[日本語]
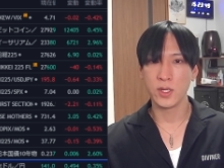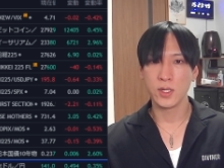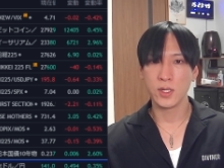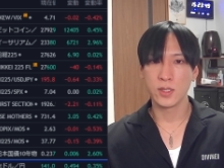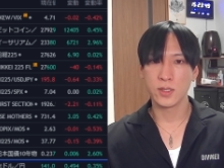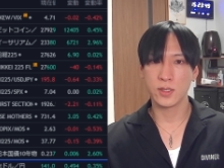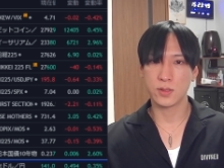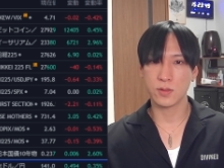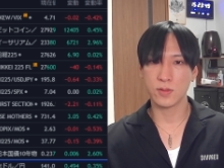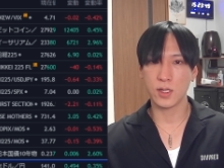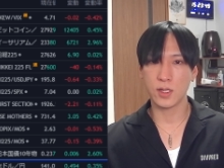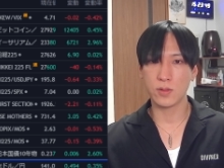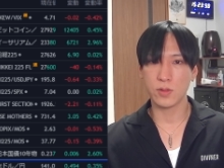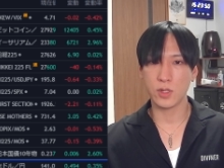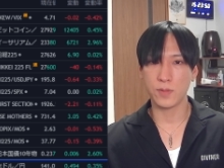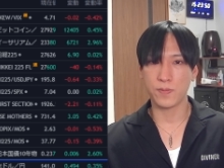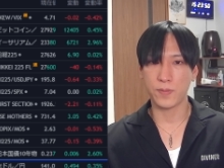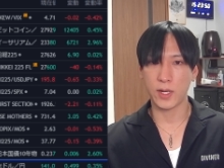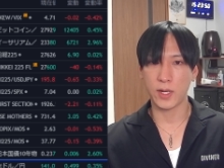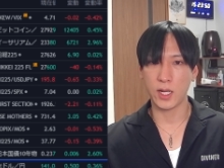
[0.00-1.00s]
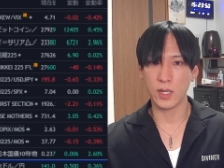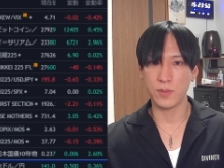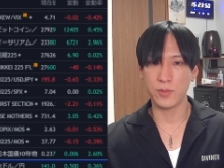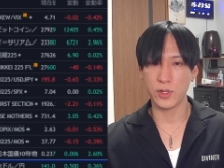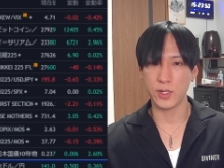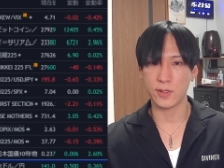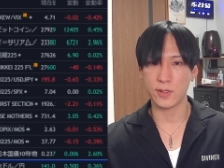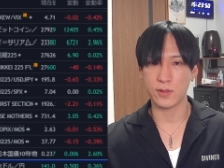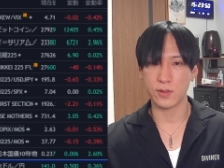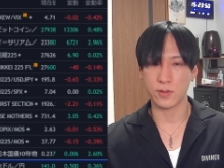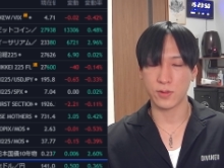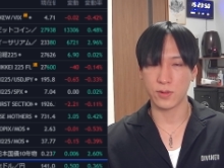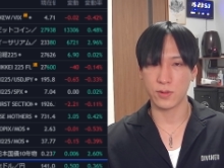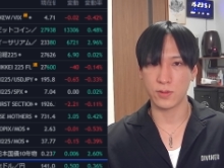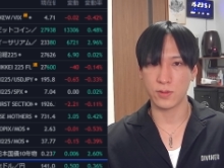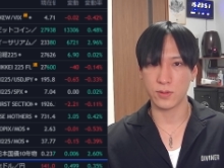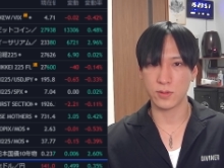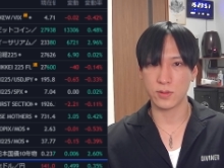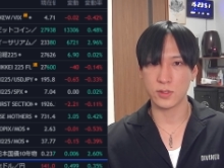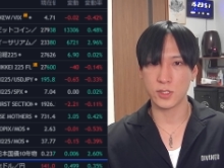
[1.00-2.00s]
で、その後にパラボリック、この
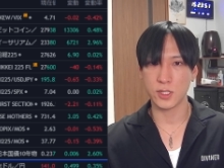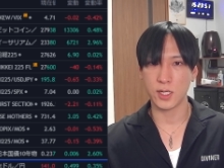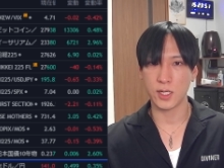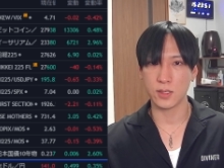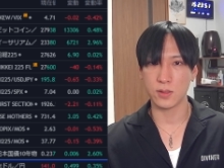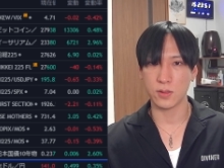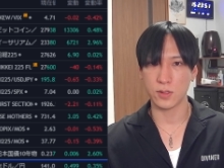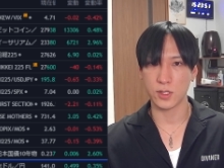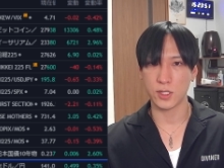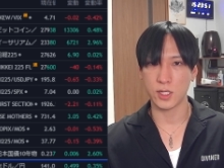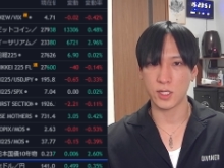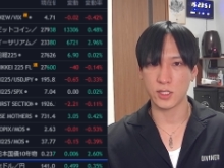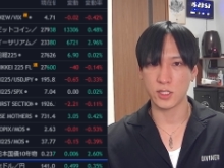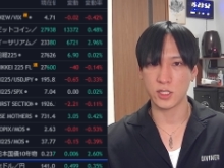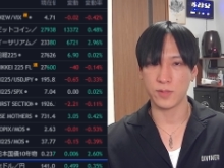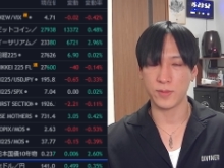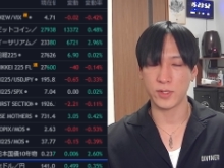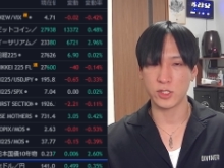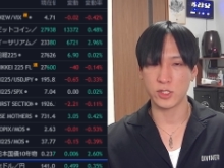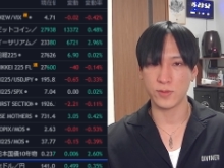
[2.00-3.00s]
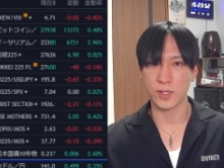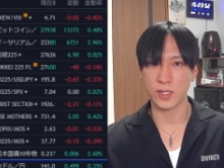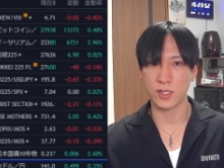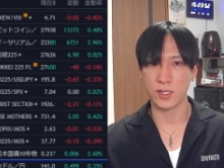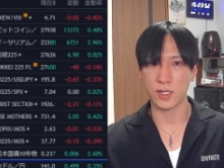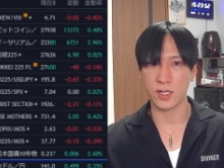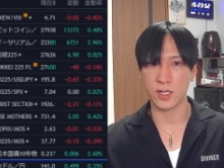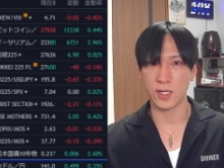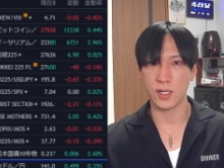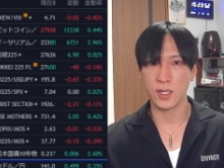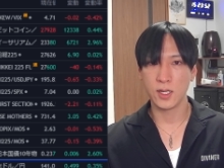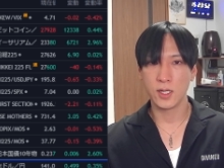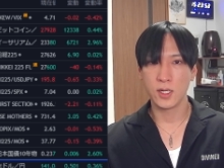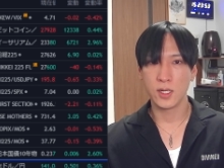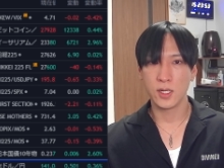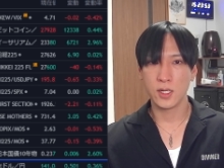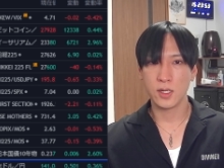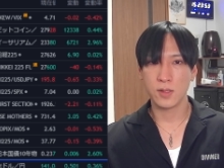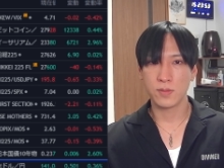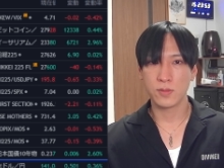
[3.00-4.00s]
ドットチャートと日足が交わって、
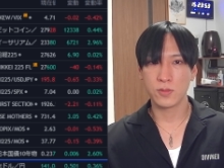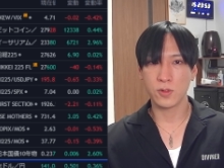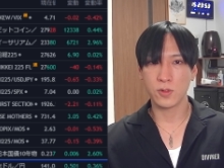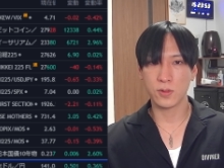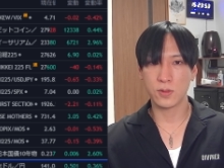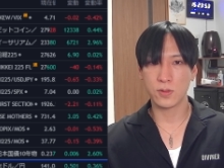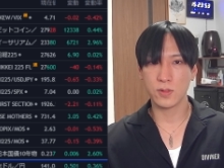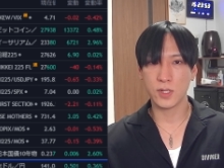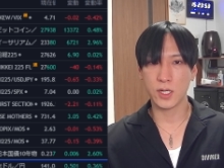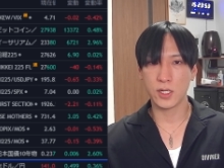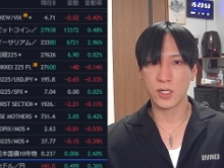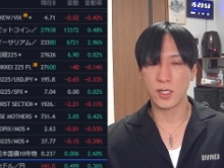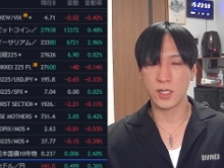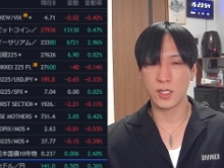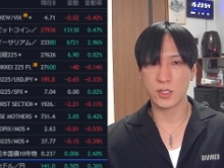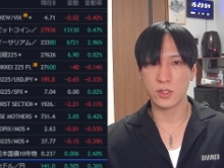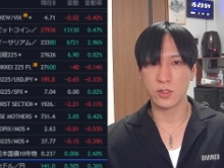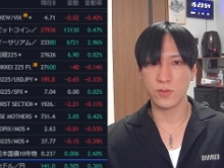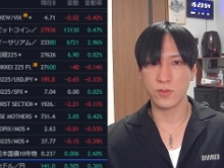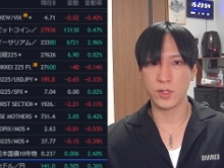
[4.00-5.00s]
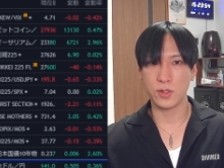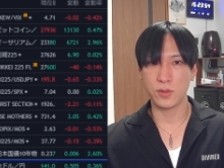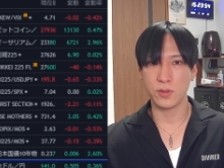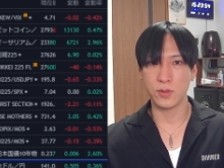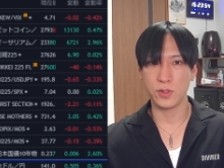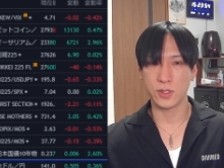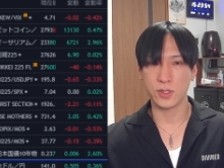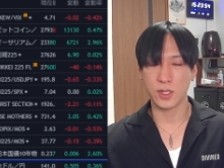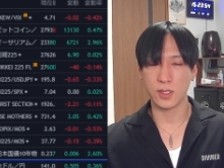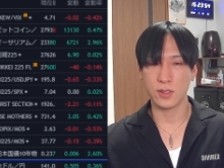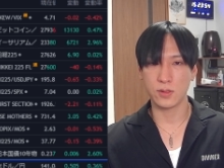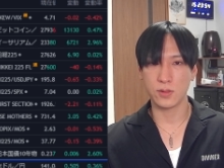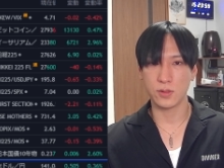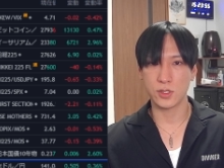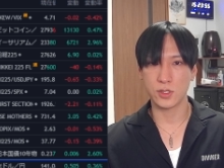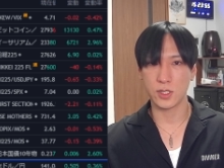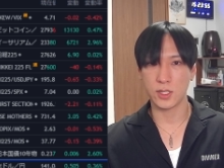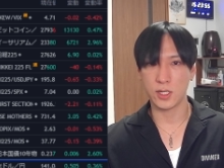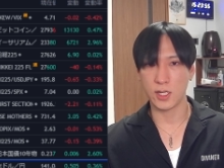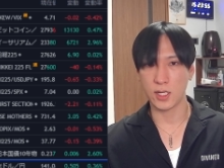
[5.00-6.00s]
ドットが冷やしの上の方に点灯し
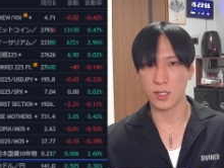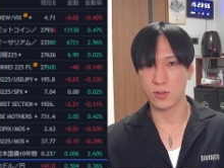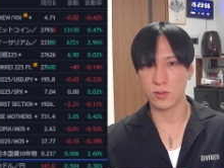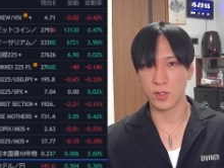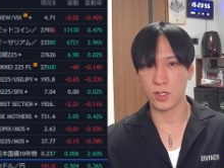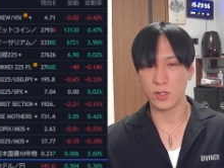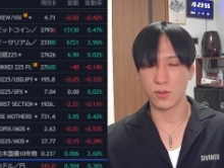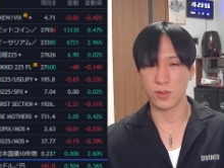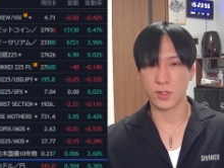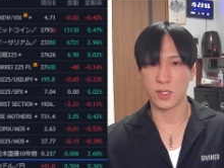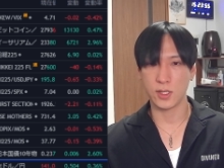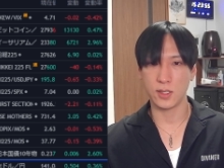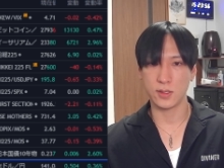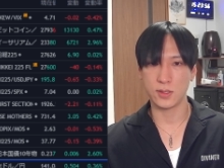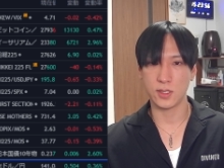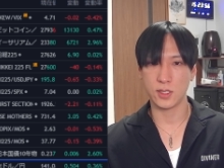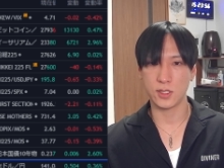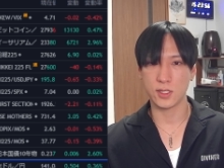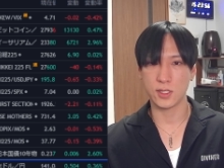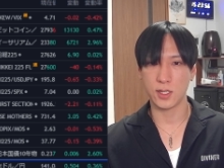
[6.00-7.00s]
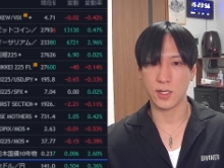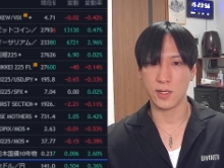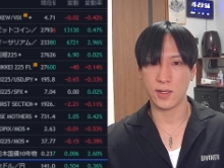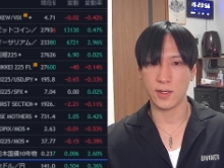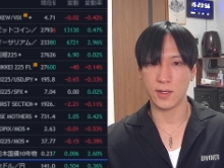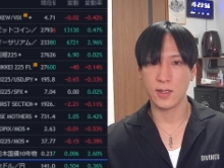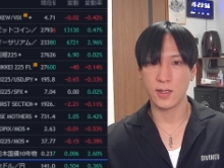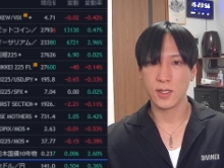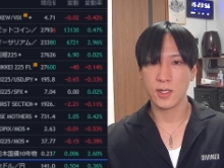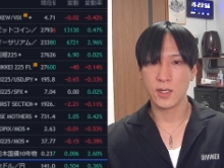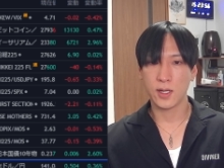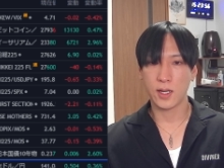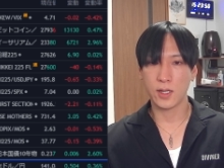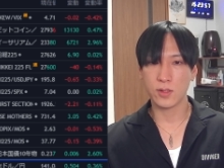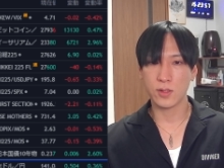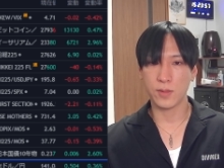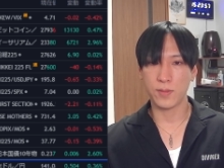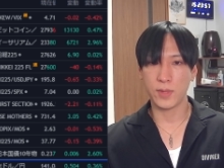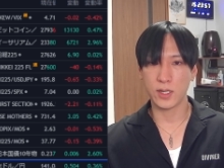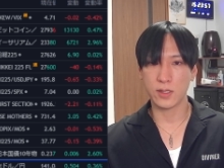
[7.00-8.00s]
て下落トレンドを形成したり、あと
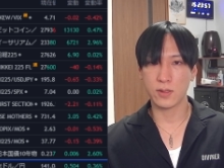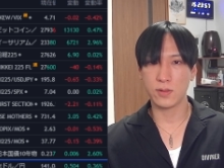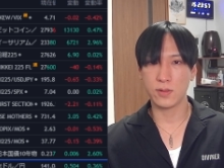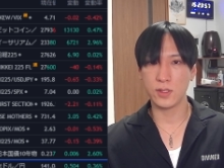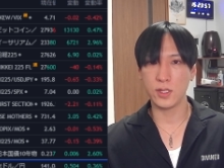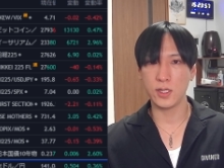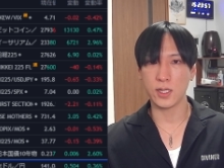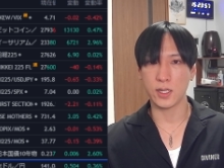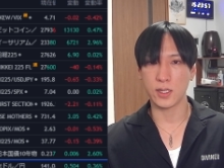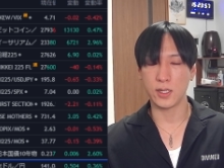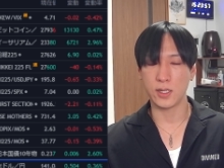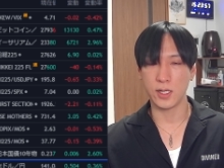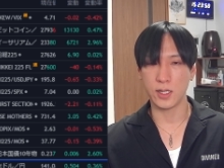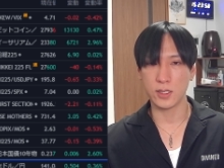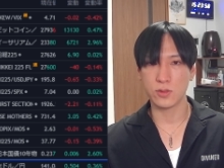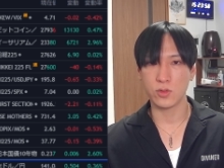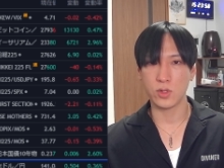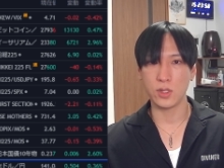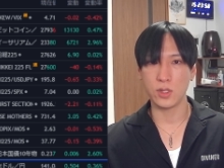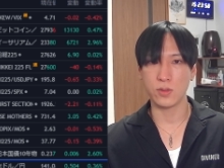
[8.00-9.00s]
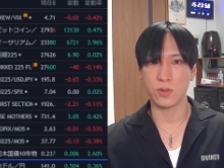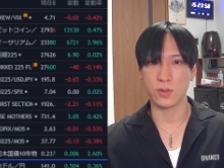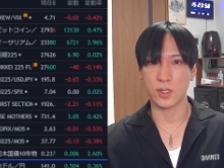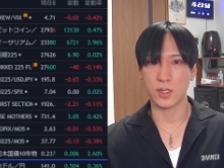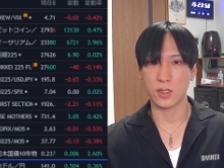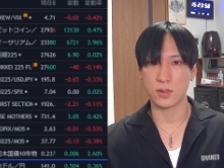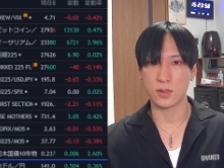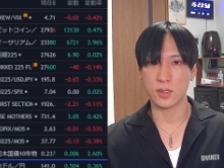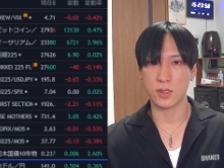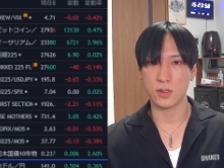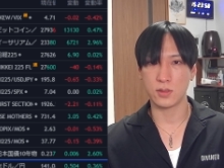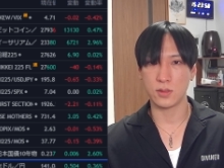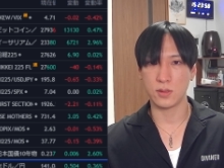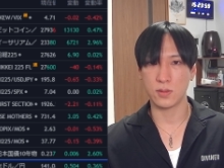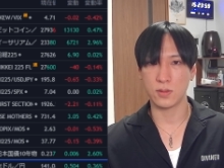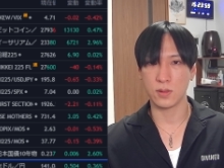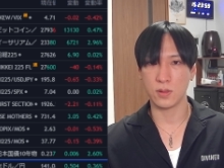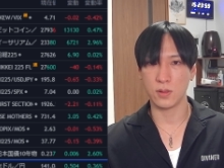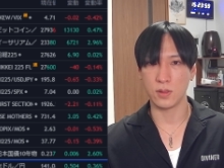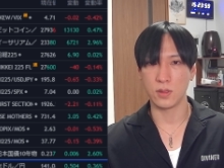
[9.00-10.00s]
は MacD が下落トレンドを形成する
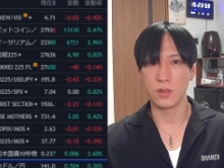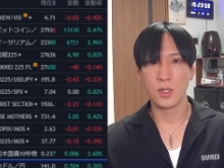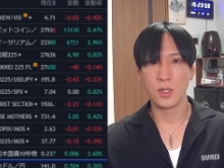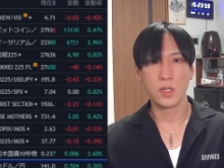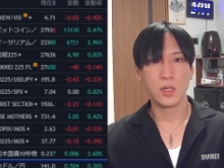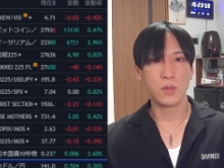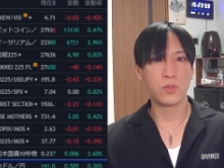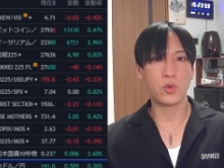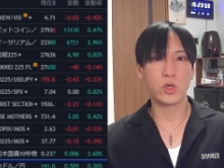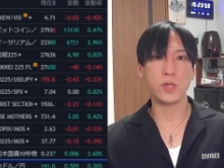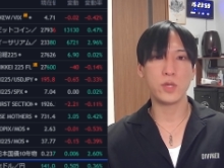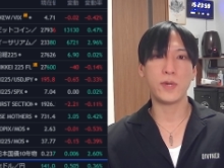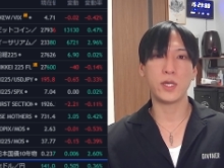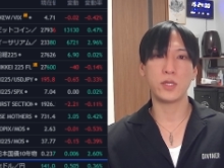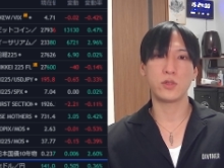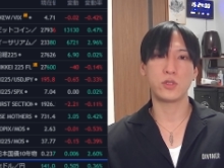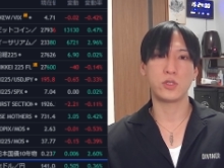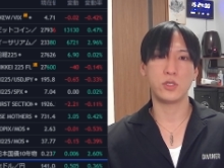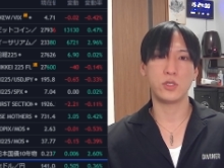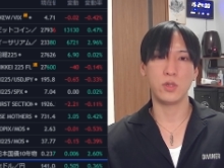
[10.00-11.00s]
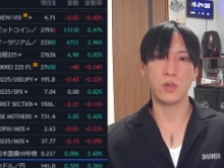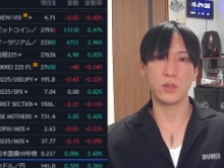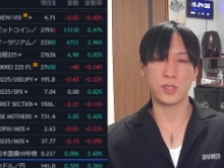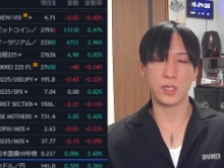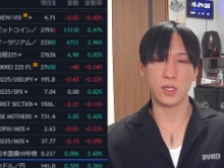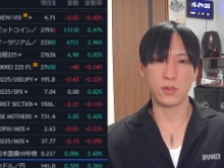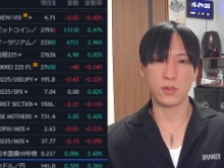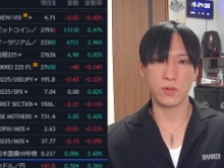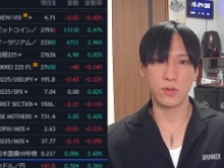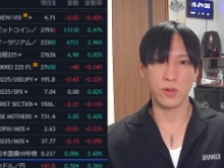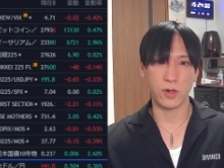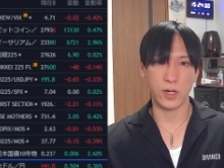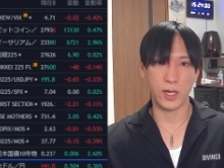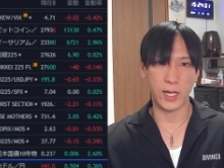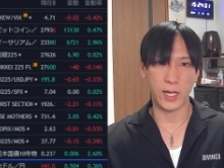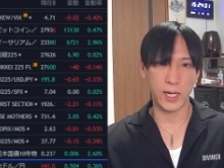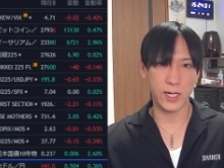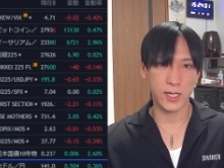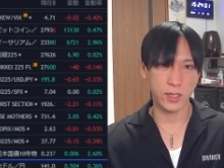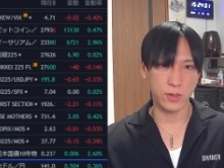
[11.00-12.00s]
と、ボリバンの中央線、この
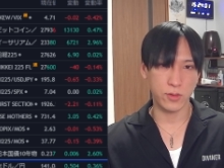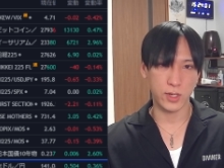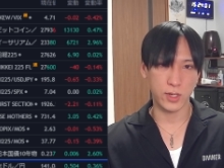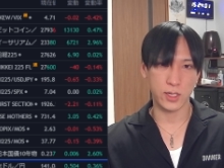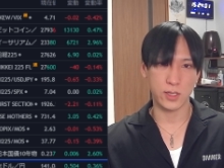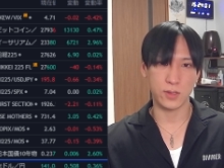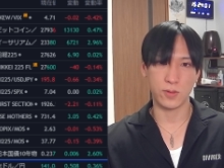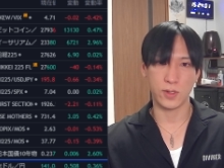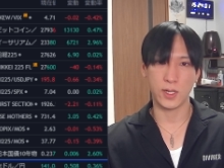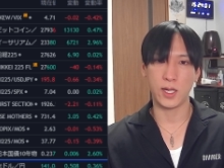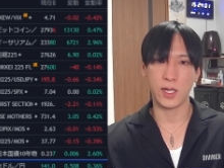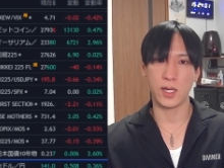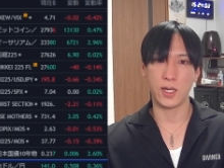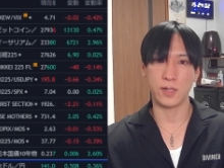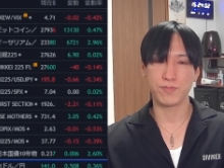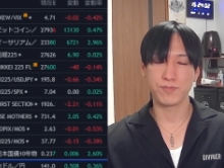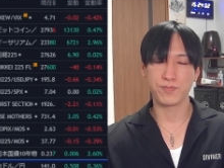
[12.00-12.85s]
赤のラインとか、